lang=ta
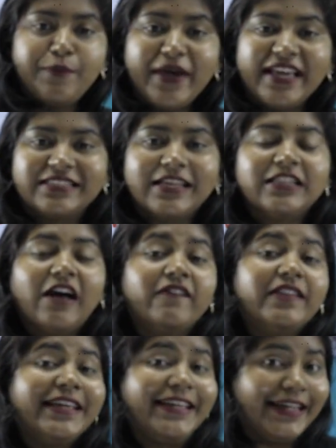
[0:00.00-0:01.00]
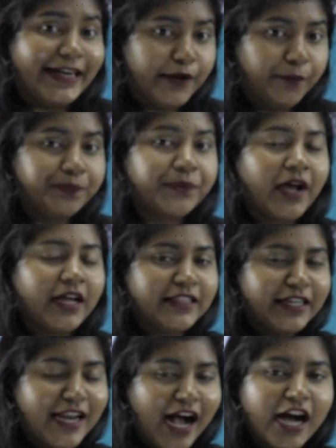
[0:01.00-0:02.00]
ஸ்பேஸ் அதாவது இடம்
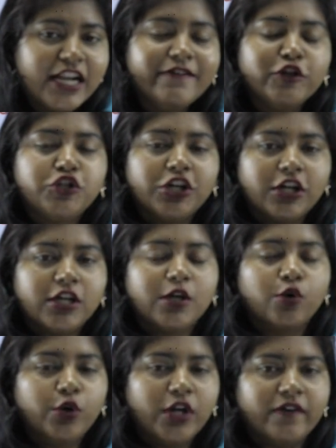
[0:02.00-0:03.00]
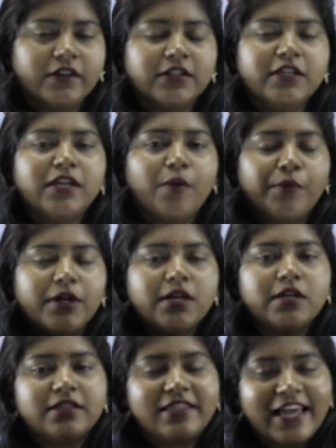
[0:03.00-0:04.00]
இந்த நாலு விஷயங்களுக்கு கூட வந்து நம்ம
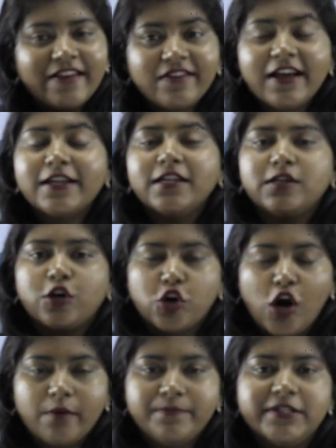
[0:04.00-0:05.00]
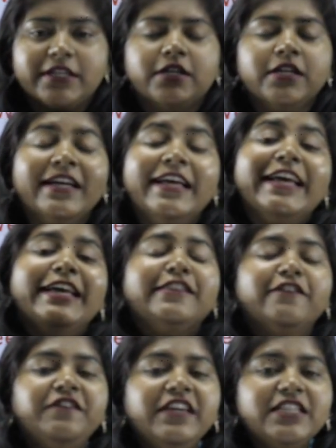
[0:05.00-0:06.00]
தேவையான க்ராப்ஸுக்கு
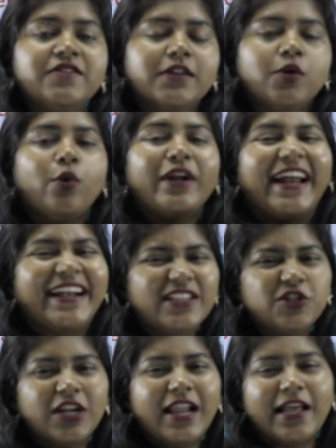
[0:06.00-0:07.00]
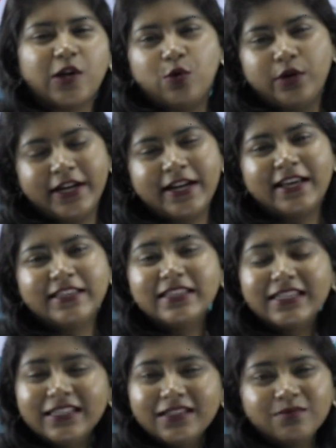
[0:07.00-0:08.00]
இந்த வீட்ஸ் வந்து ஒரு இடஞ்சலாக இருக்கும் ஏன்னா
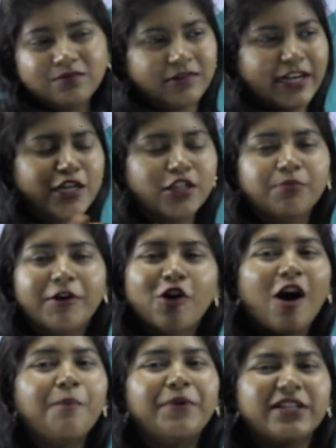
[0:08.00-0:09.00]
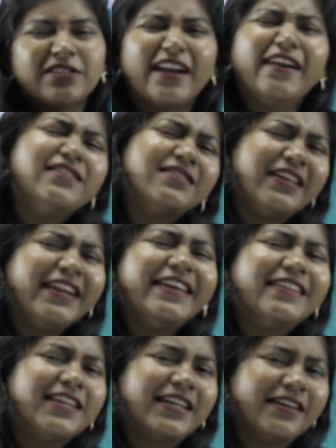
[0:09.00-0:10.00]
இதுக்கு ரெண்டுத்துக்குமே காம்படிஷன் அன்னெசரி
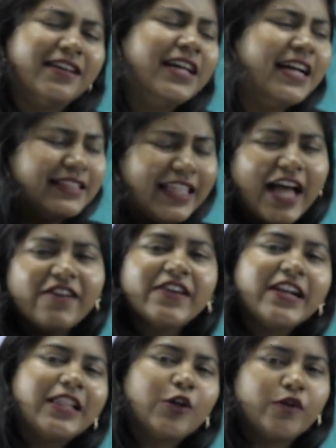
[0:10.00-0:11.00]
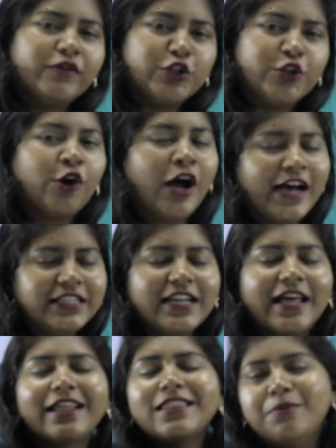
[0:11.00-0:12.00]
எதுக்கு தேவையில்லாத ஒரு விஷயம்
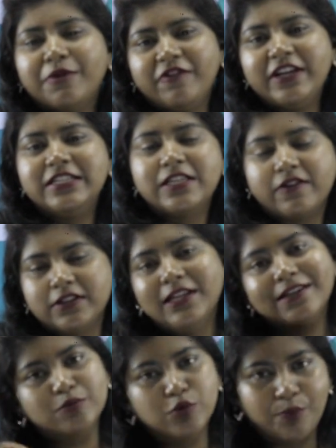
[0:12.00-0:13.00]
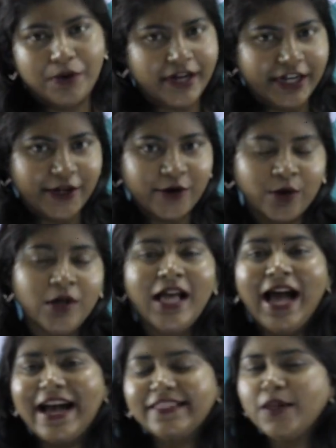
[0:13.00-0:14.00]
அதனால நம்ம வீட்ஸை வந்து ரிமூவ் பண்ணிடுறோம்
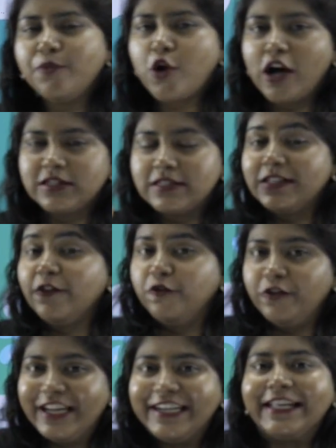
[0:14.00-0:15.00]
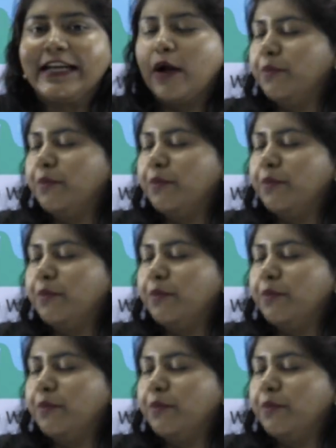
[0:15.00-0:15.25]
அந்த ப்ராசஸ்ஸை வீடிங்